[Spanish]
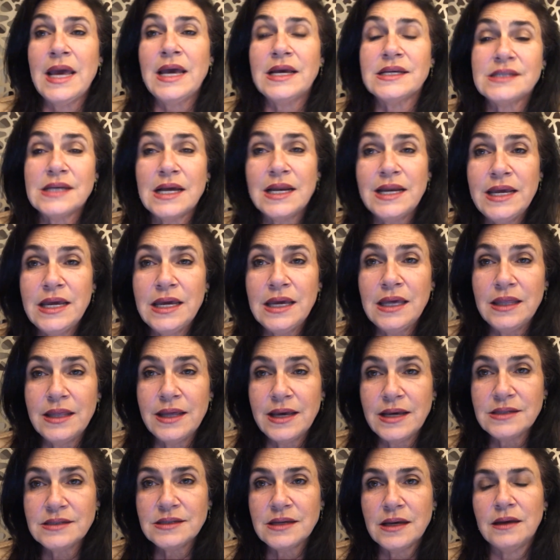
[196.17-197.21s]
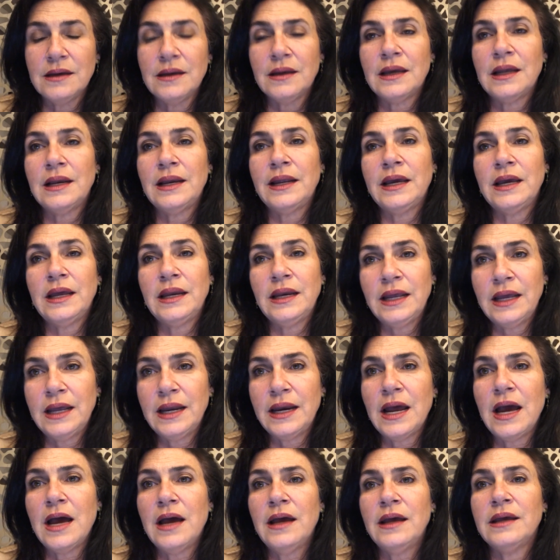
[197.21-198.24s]
Esa liquidez que le
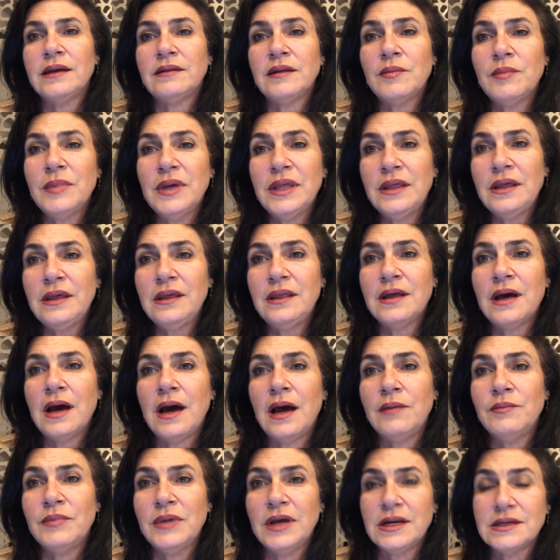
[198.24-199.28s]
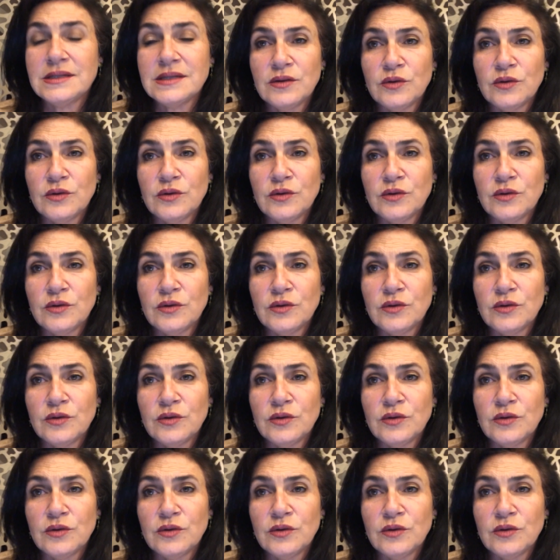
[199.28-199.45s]
genera estas medidas al,